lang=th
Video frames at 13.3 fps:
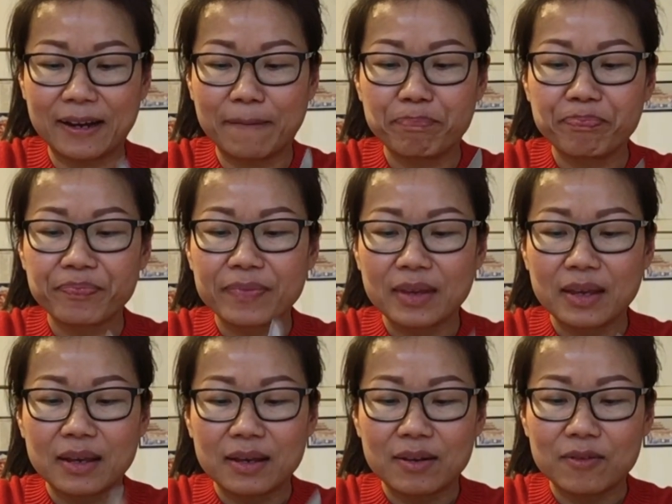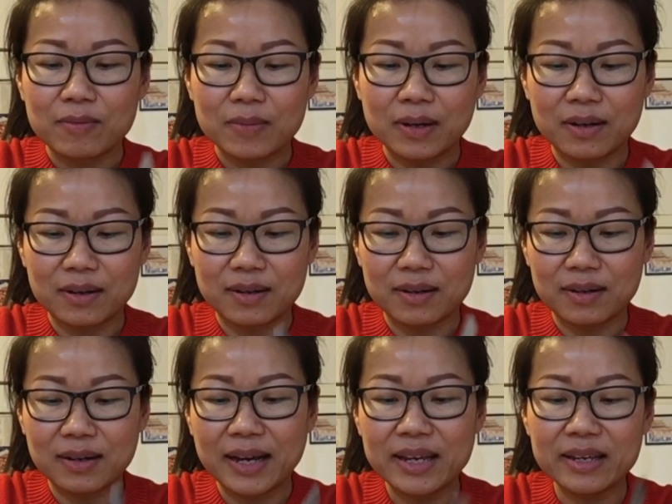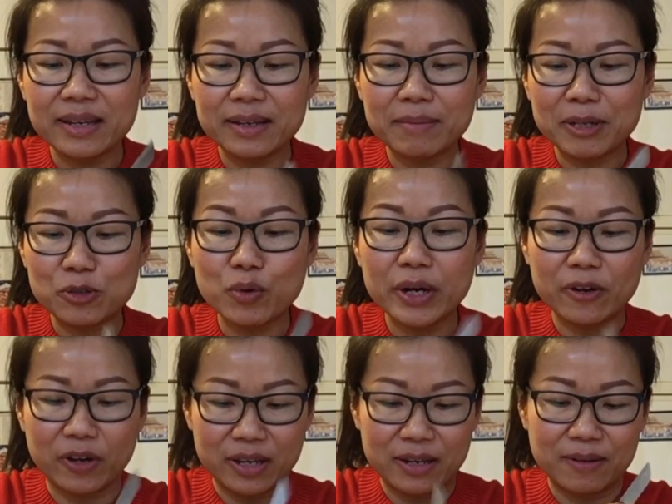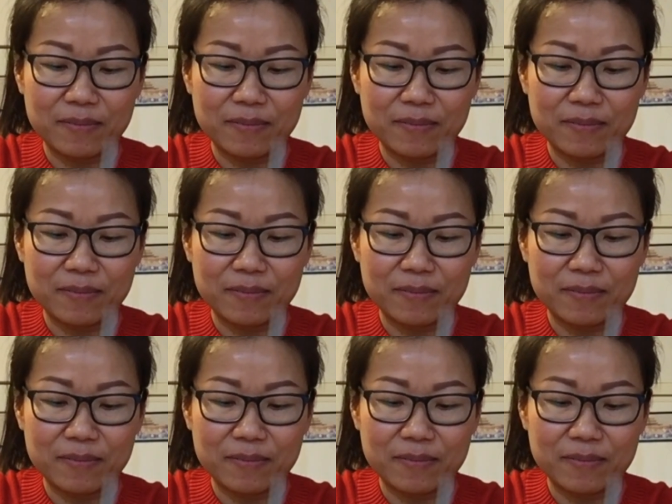คะให้มาช่วยหน่อย